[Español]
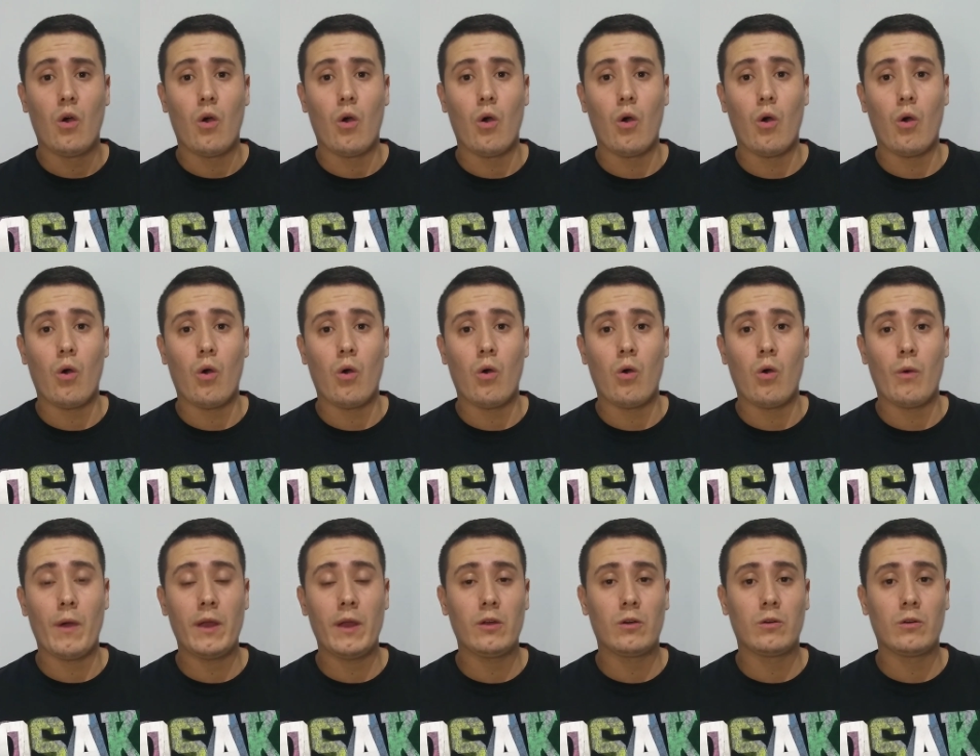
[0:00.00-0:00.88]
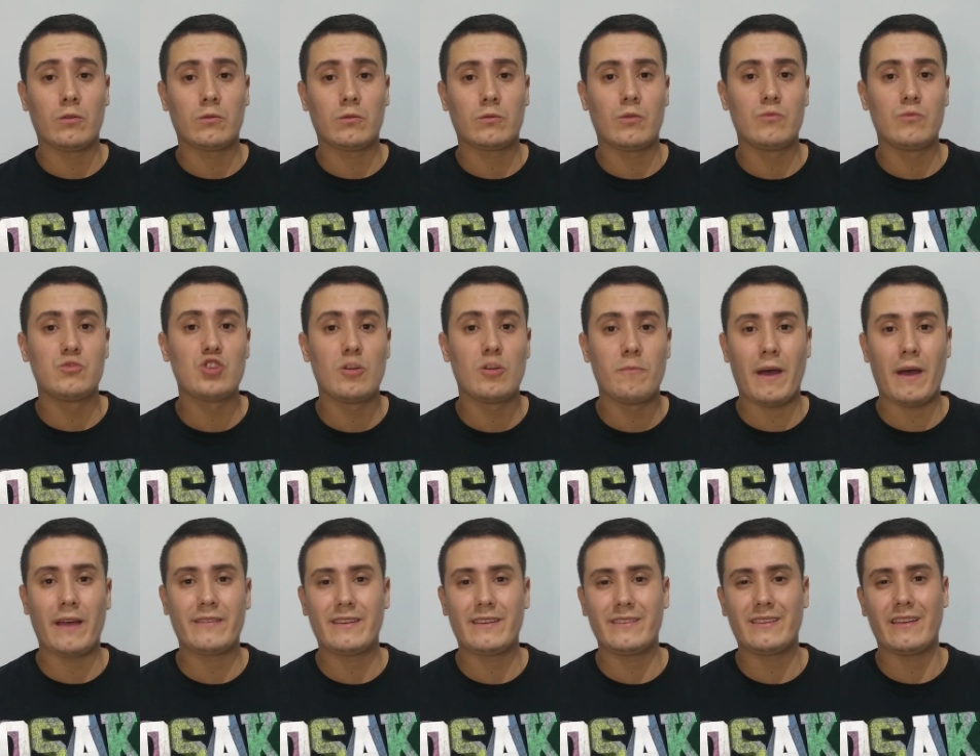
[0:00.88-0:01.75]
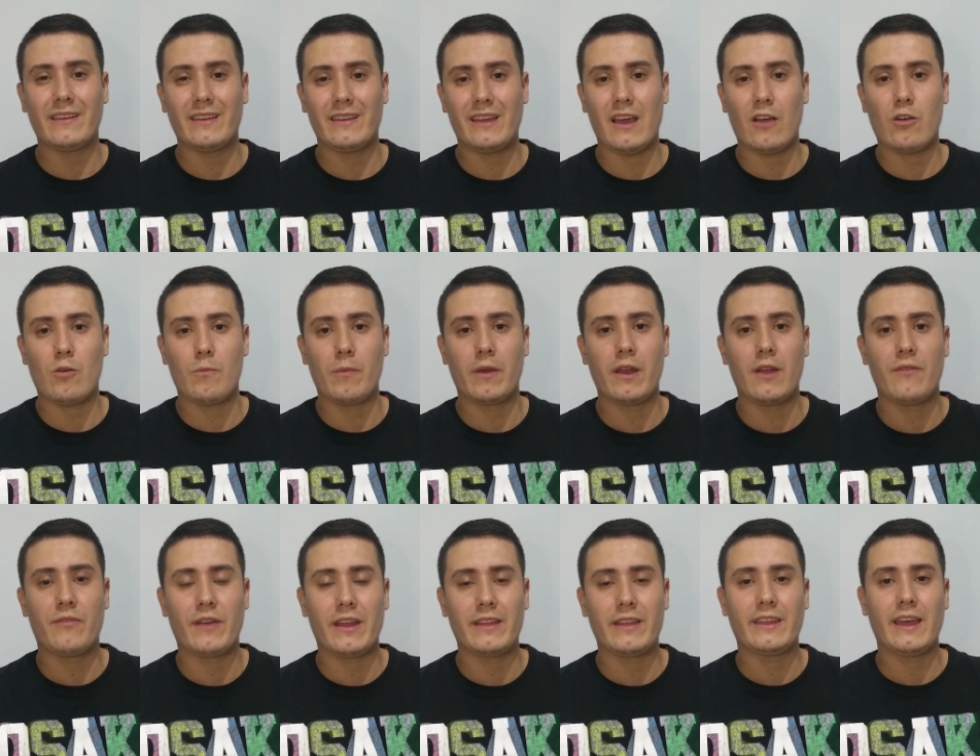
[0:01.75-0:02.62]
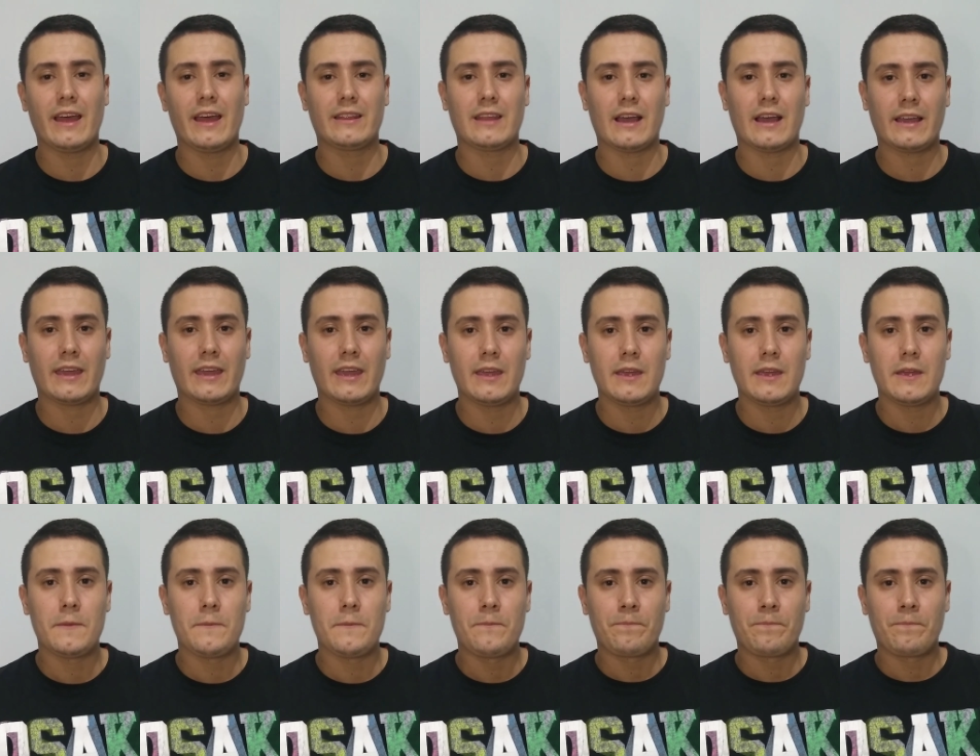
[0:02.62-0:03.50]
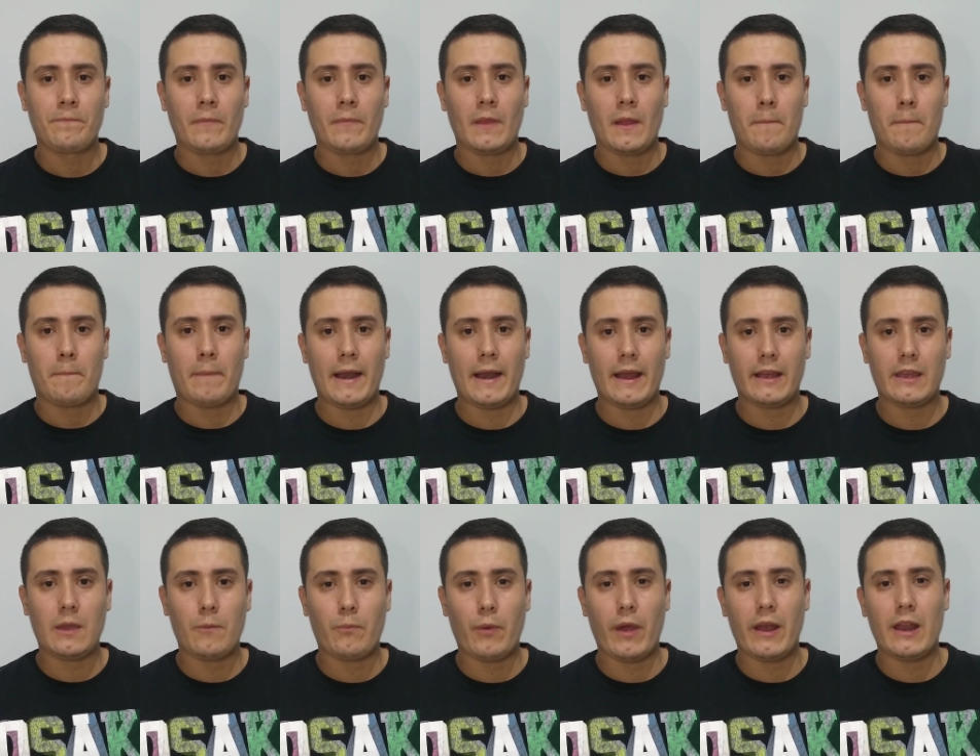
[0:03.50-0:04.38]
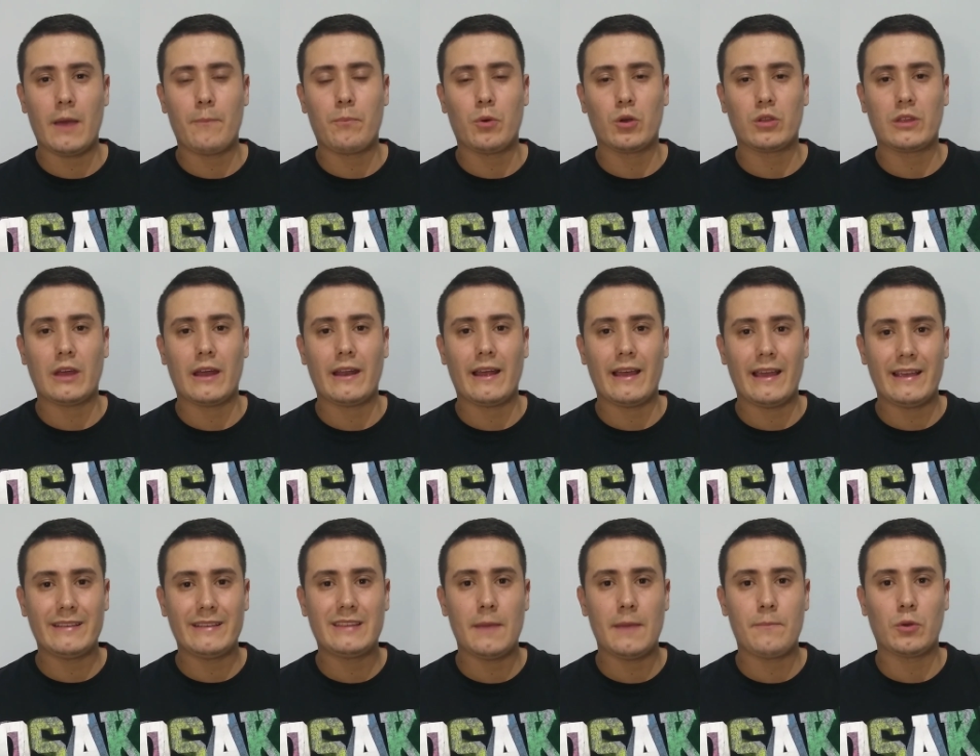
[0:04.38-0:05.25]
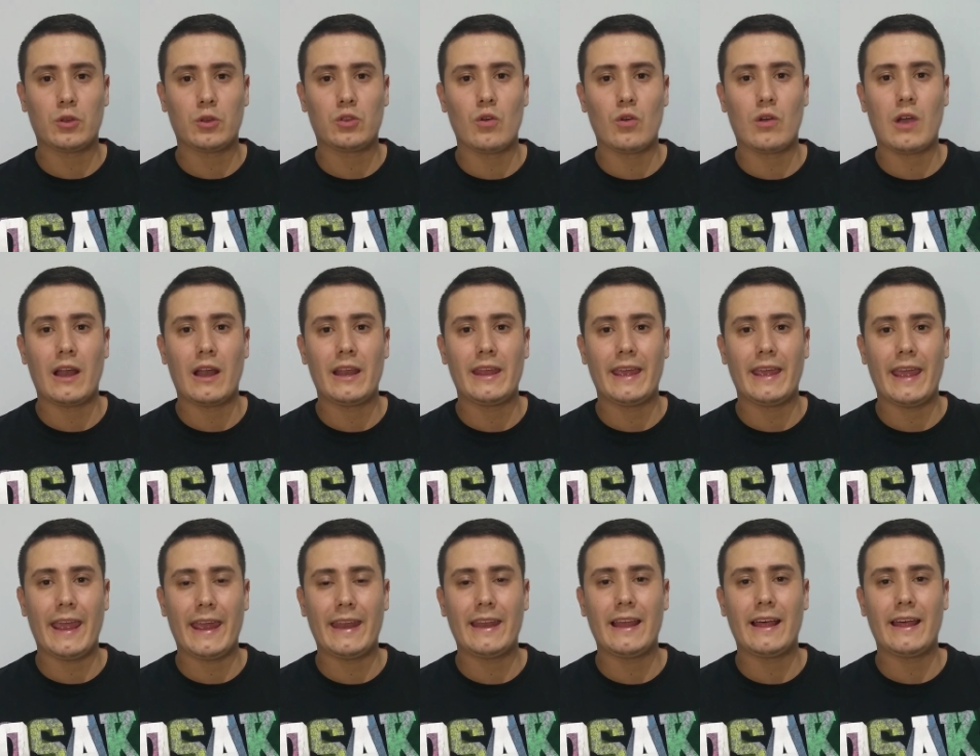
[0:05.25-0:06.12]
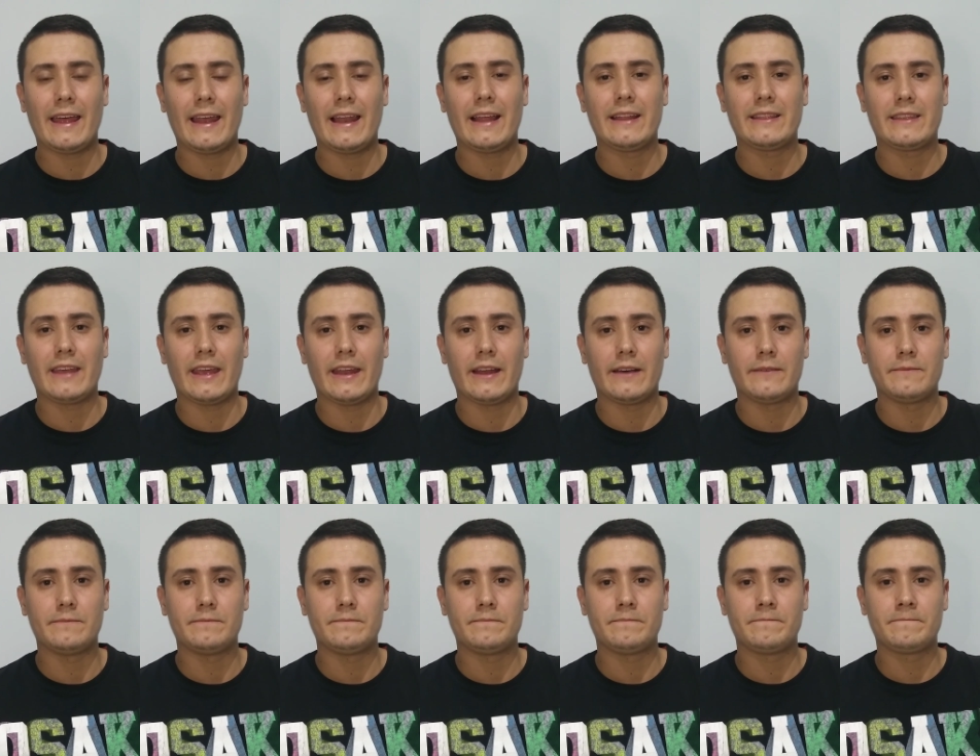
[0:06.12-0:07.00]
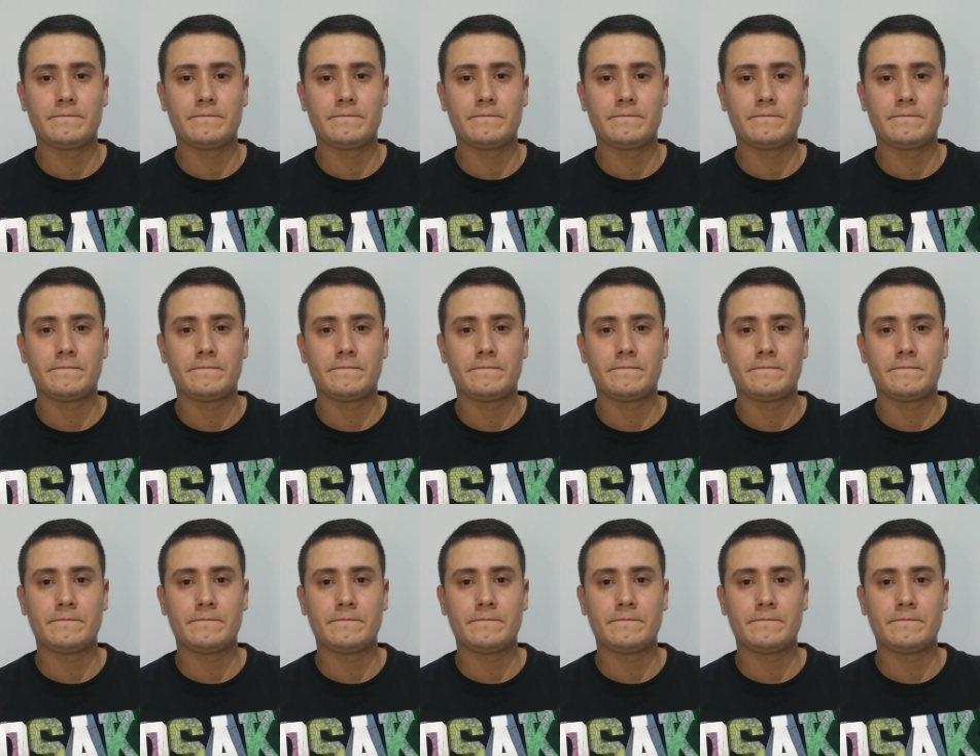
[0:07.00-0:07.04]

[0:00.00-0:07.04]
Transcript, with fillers: o, o, bueno, con John Vázquez, que sería como en el frente de ataque, para que puedan aportar a este Deportivo Cali en la delantera.